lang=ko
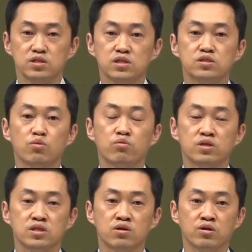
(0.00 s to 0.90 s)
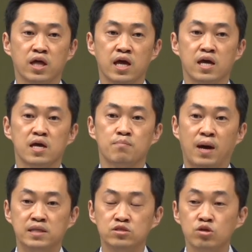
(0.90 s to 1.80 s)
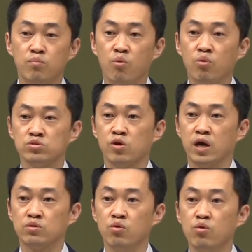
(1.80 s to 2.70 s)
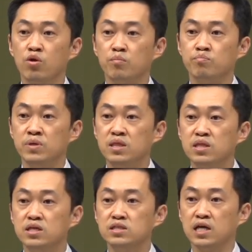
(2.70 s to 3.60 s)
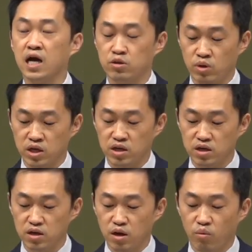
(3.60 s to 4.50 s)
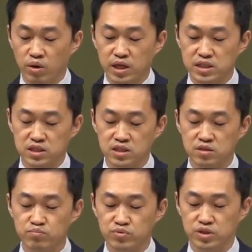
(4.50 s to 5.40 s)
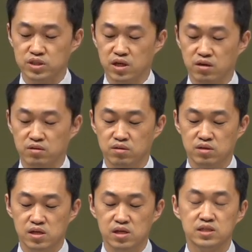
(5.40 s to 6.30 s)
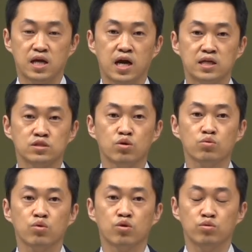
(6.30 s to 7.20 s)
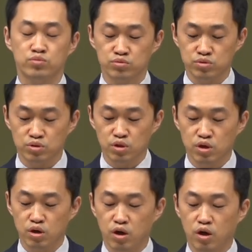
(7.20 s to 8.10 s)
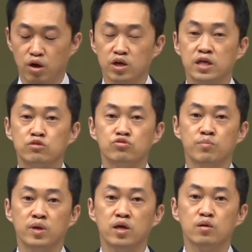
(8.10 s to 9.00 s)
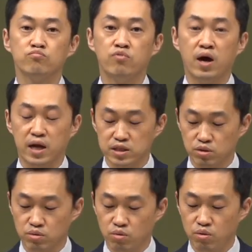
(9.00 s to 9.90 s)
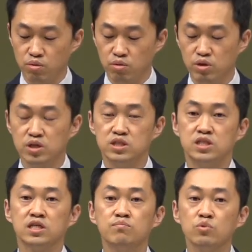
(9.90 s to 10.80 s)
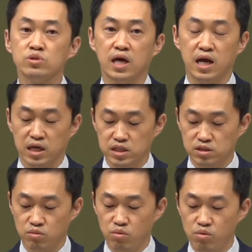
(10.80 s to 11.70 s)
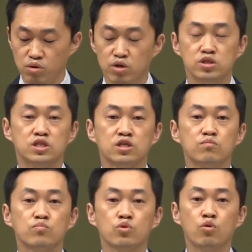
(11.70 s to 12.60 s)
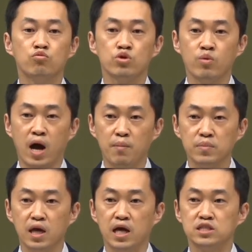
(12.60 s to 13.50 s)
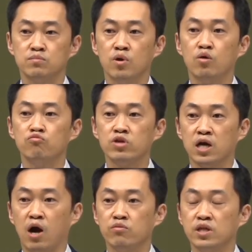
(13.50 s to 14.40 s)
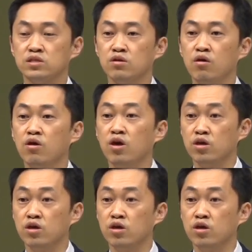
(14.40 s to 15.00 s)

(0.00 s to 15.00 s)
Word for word: 스스로를 드러내 만져보고서라도 믿는 자가 되기를 원하시는 분이세요. 사랑하는 성도 여러분, 어, 예수님이 부활하셨고 지금도 살아계시고 지금도 우리와 함께 하시며 우리 가운데서